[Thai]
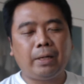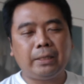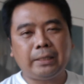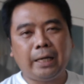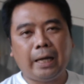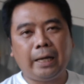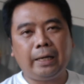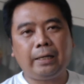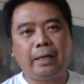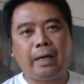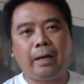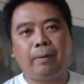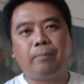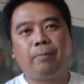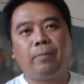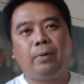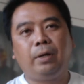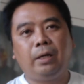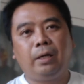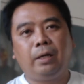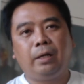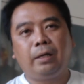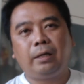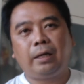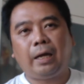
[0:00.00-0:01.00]
ใช้กับ
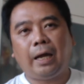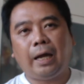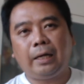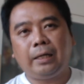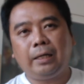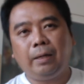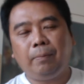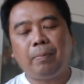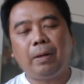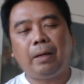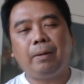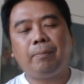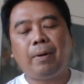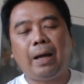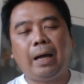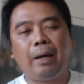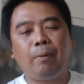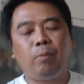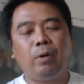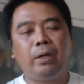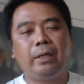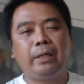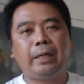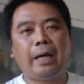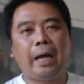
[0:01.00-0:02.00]
งานที่เป็นภาพ
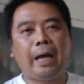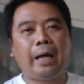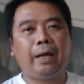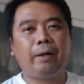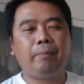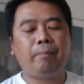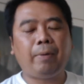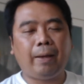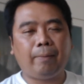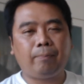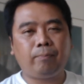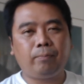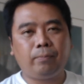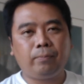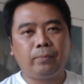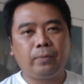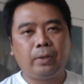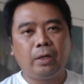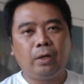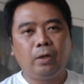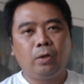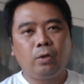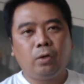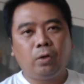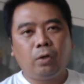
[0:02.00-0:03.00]
บริการแบบ
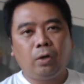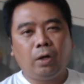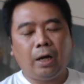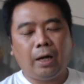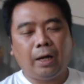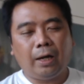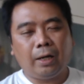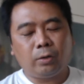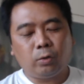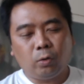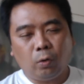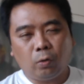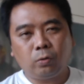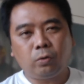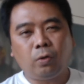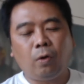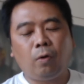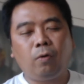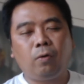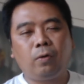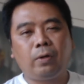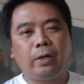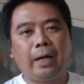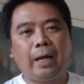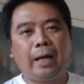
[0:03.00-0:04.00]
ตร
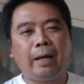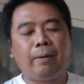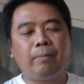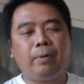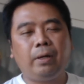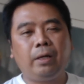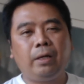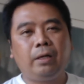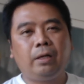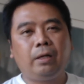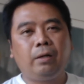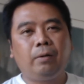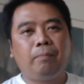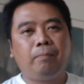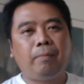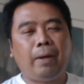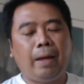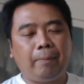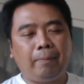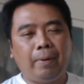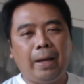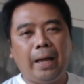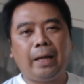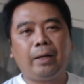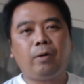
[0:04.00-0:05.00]
งๆนะครับ แบบ
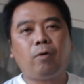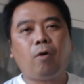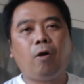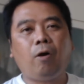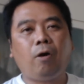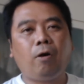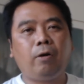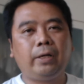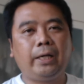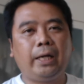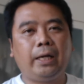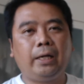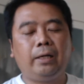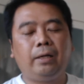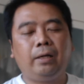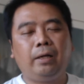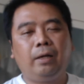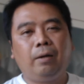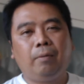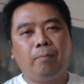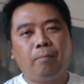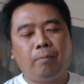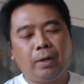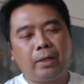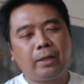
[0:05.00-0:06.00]
ฮาร์ดคอร์เนี่ย
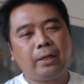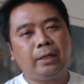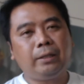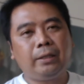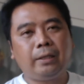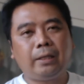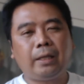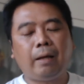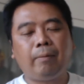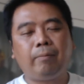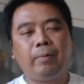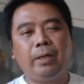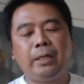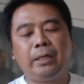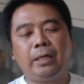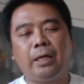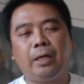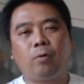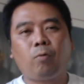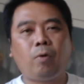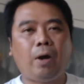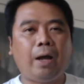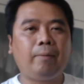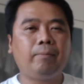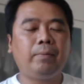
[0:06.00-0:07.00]
มันก็จะทำให้เกิด
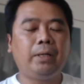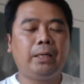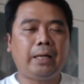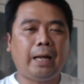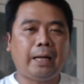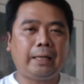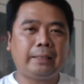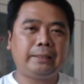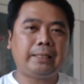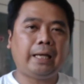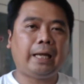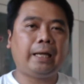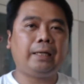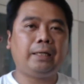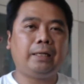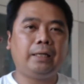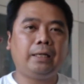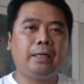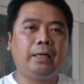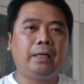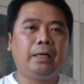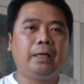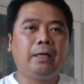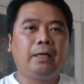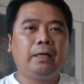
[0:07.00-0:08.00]
ความอึดอัดใจ
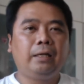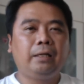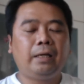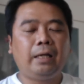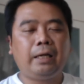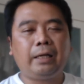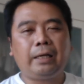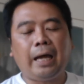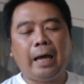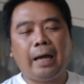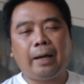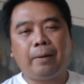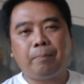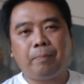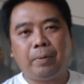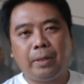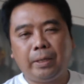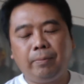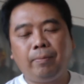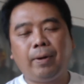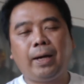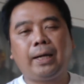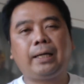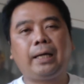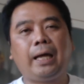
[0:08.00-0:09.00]
ในการปฏิ
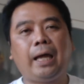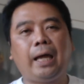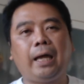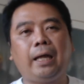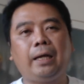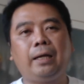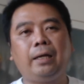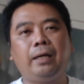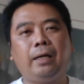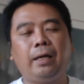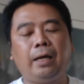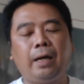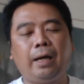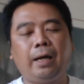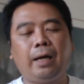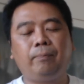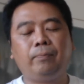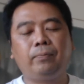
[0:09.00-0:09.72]
บัติงานนะครับ